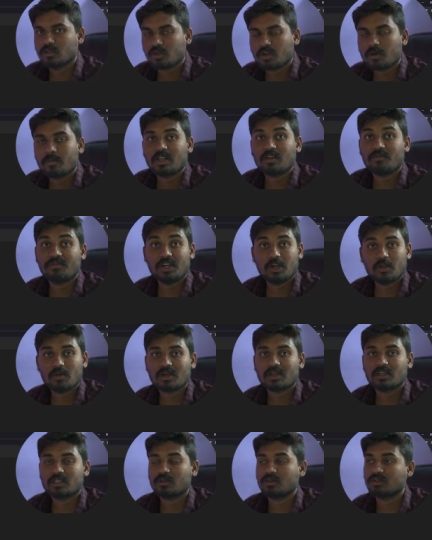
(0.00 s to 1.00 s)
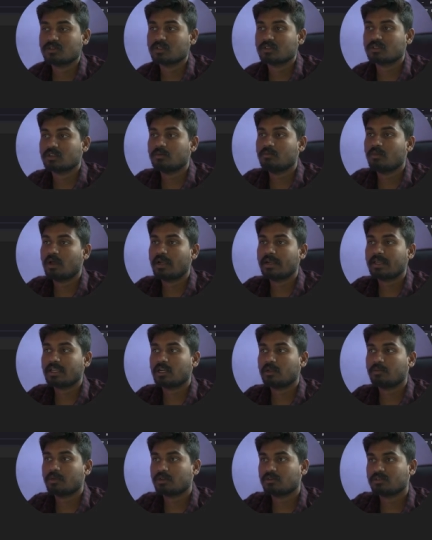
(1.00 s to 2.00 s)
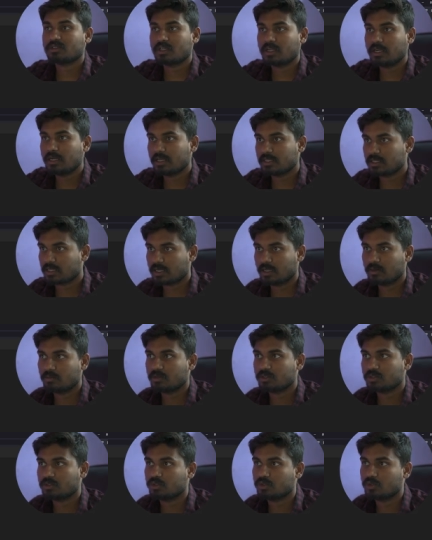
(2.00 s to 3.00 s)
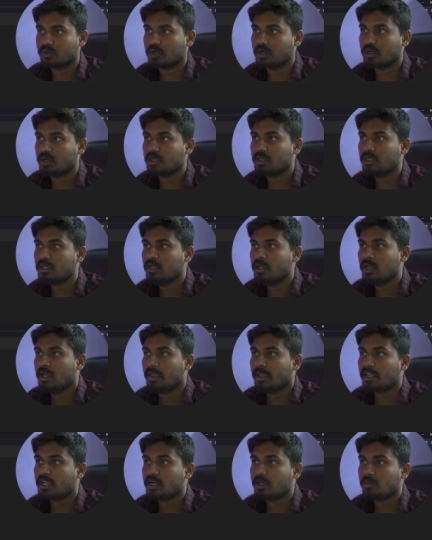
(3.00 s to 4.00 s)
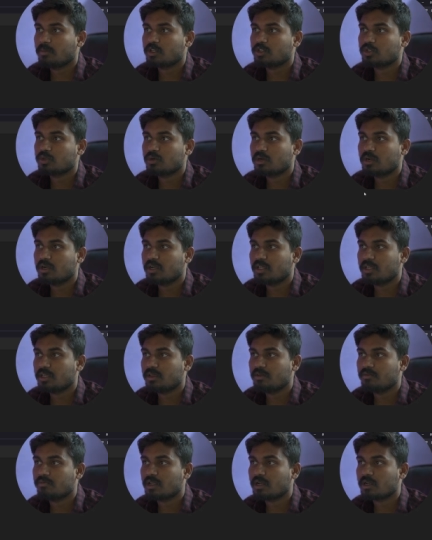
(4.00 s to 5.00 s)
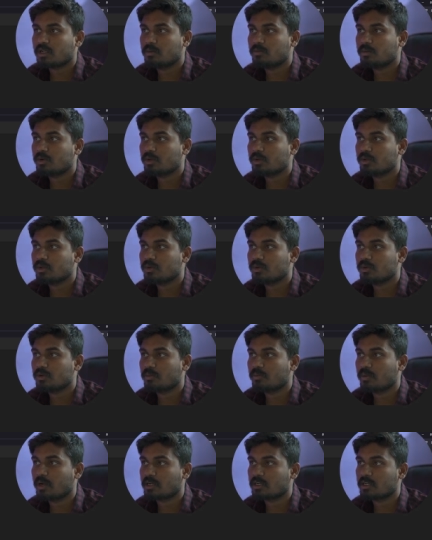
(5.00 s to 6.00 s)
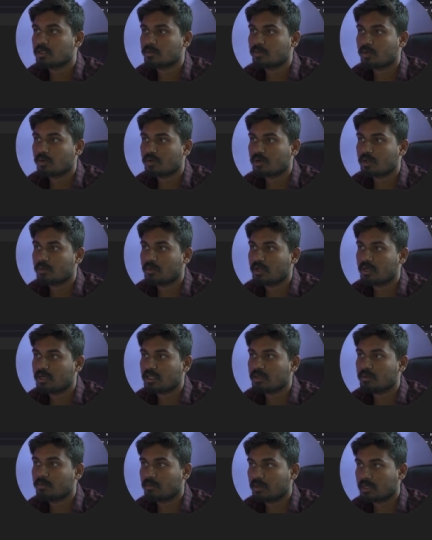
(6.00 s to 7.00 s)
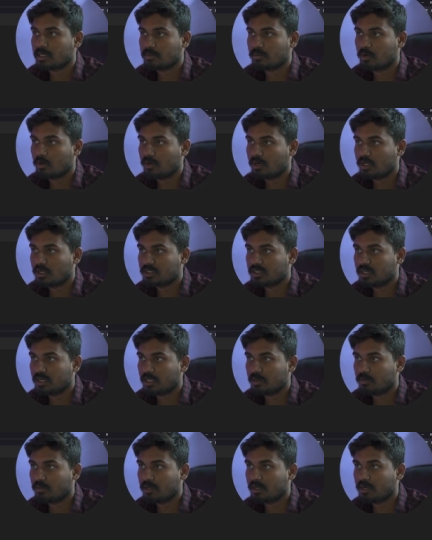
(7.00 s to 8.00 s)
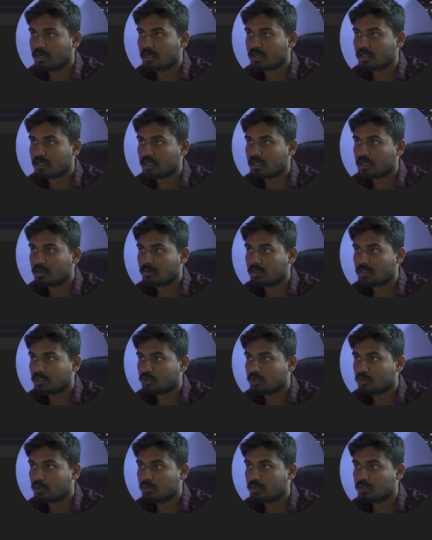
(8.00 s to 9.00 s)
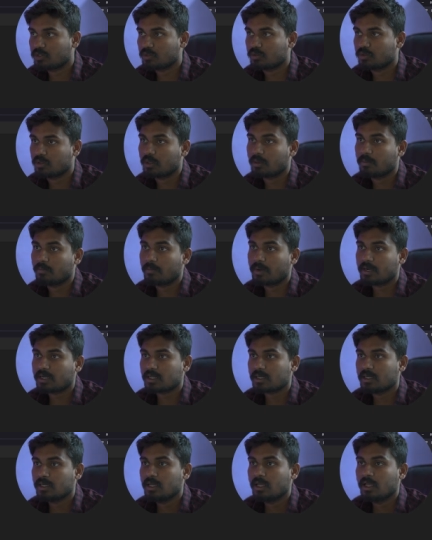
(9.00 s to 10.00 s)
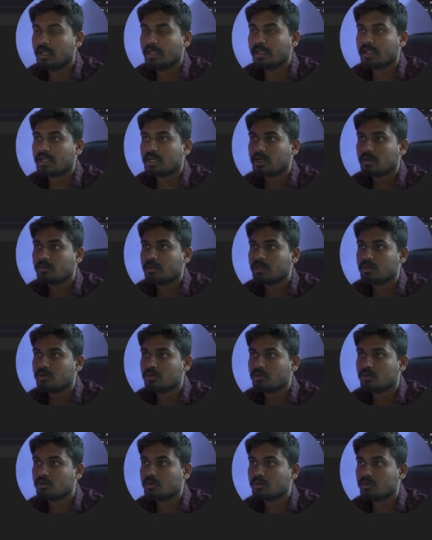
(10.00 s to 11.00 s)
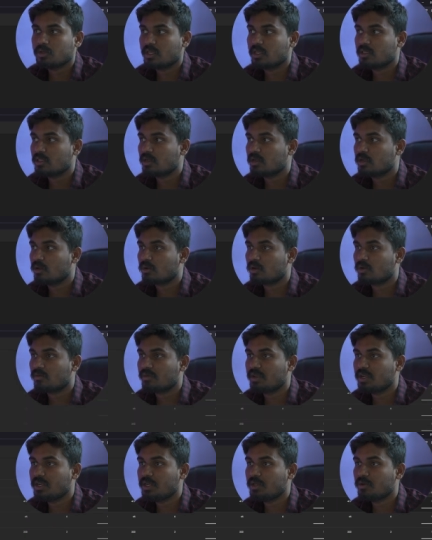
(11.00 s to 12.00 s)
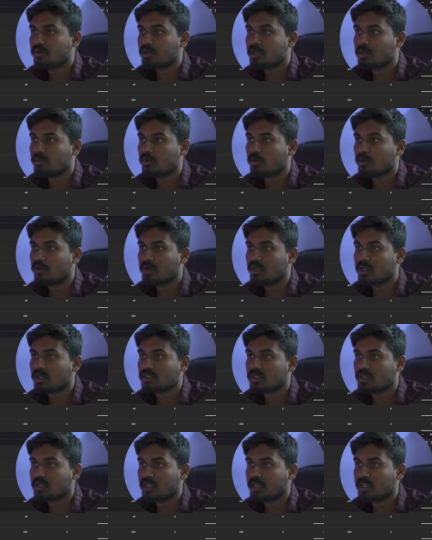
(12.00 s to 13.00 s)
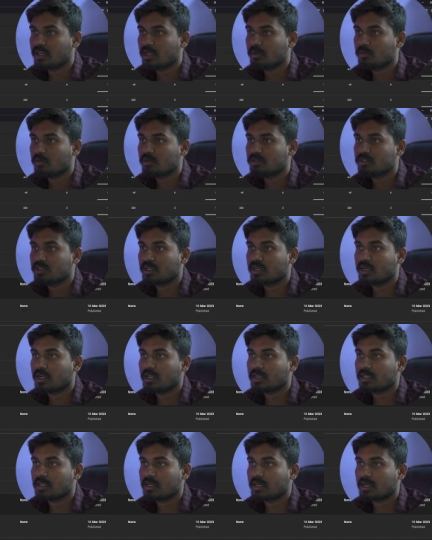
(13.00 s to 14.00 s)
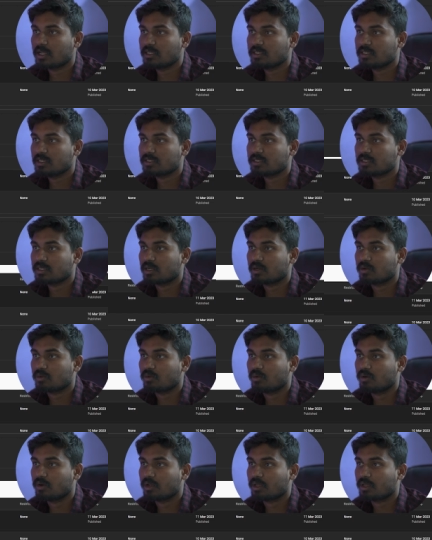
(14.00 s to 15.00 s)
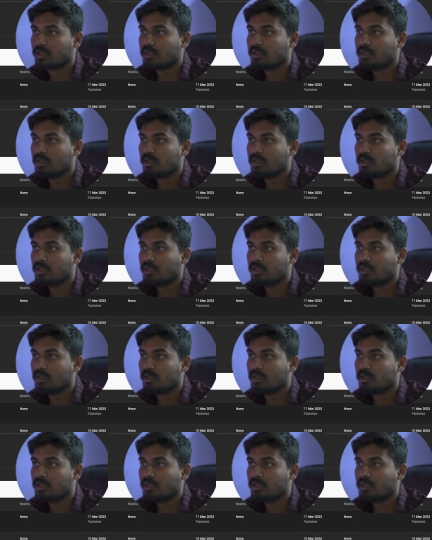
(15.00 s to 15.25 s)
సో ఇక మనం వీడియోలోకి అయితే వచ్చేసాం అండ్ ఇక్కడ మీకు స్క్రీన్ అయితే కనిపిస్తుంది చూడండి ఇక్కడ మీకు చూడండి వెల్కమ్ టు యూట్యూబ్ పార్ట్నర్ ప్రోగ్రామ్ అంటే మనకు మానిటేషన్ ఎనేబుల్ అయినట్టుగా ఇక్కడ మనకు చూపిస్తుంది బట్ ఇక్కడ మీరు ఏదన్నా ఒక వీడియోకి మానిటేషన్ ఎనేబుల్ చేయడానికి ట్రై చేశారనుకోండి